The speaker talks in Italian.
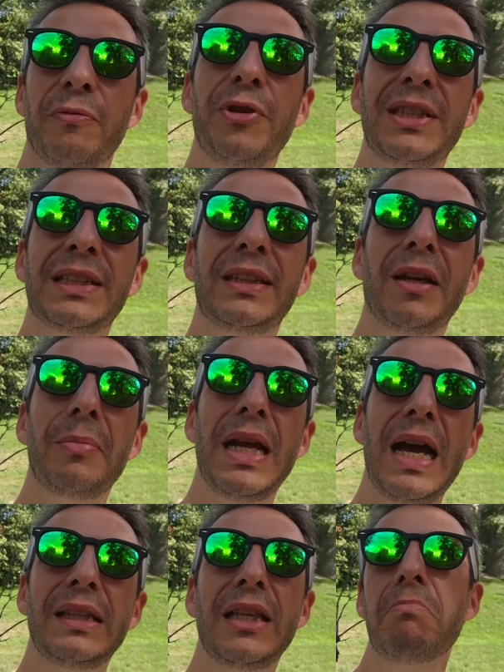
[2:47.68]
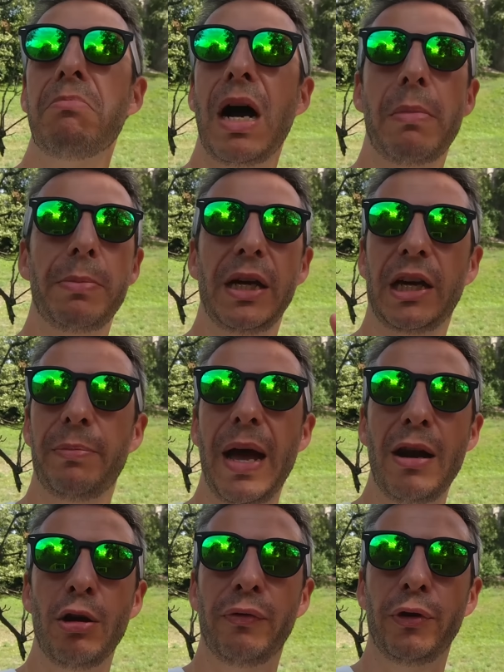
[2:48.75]
Visita terminata, mamma mia che
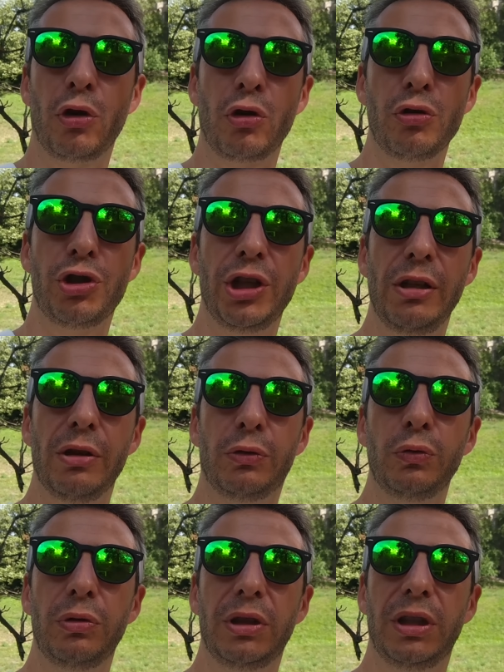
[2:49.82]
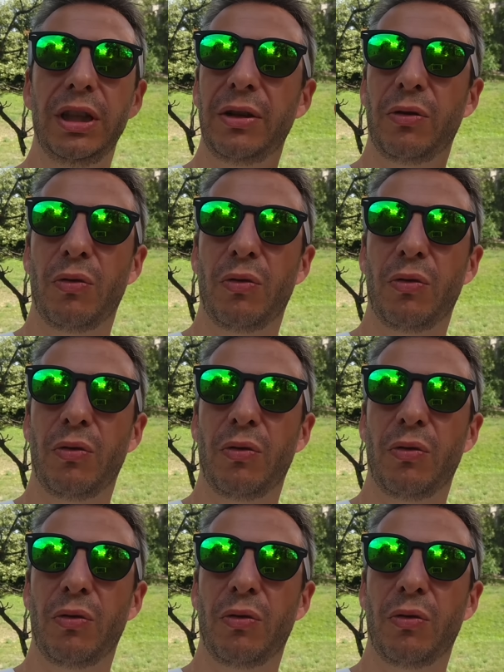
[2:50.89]
bello, ve lo consiglio a tutti,